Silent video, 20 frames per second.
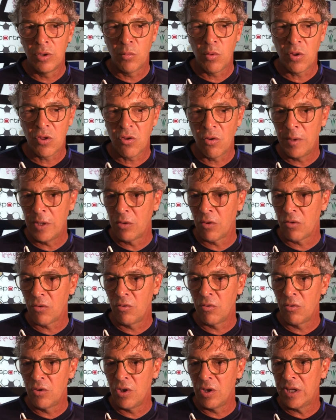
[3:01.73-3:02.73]
in questo momento
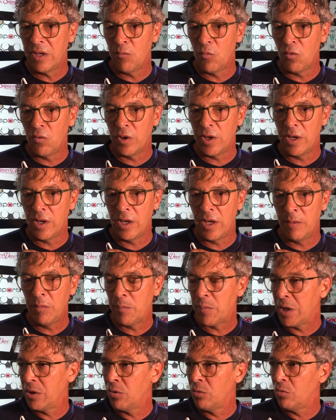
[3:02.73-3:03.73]
sono io al timone e mi
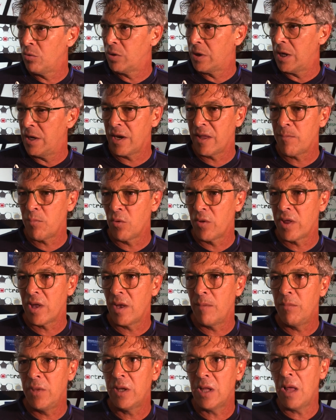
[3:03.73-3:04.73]
prendo tutte le
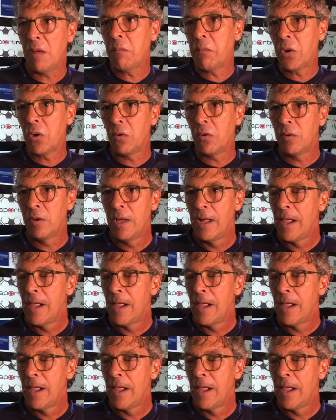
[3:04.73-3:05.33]
responsabilità, però